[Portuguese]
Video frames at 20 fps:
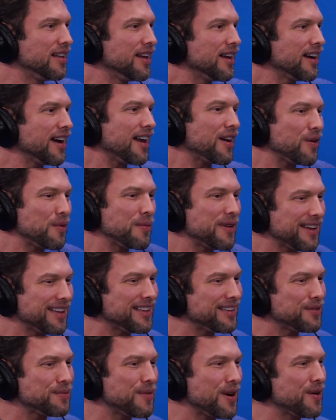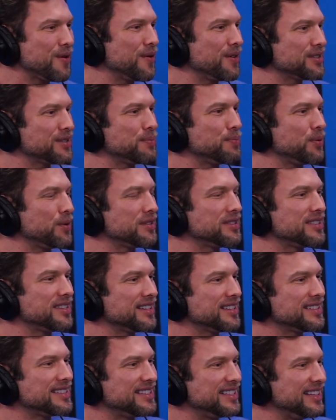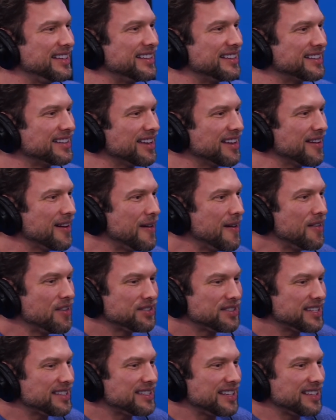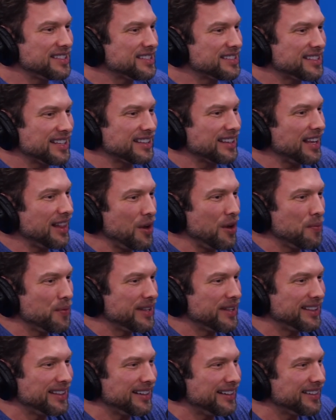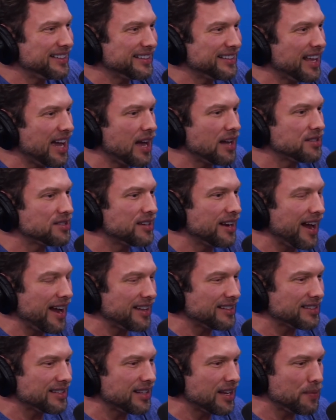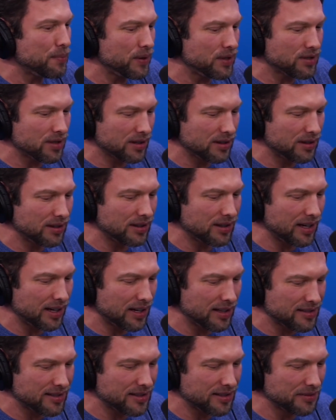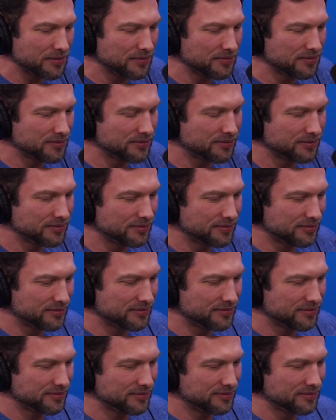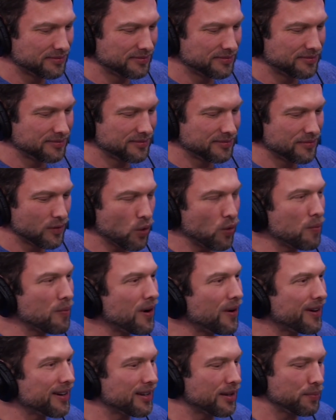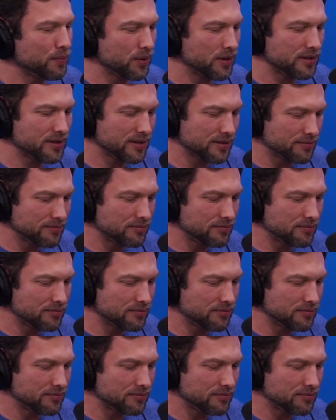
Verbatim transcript: Cara, como é que uma coisa pode ser assim, né? Você sente que você tá lá uma eternidade, aí você de repente, 13, uma hora depois.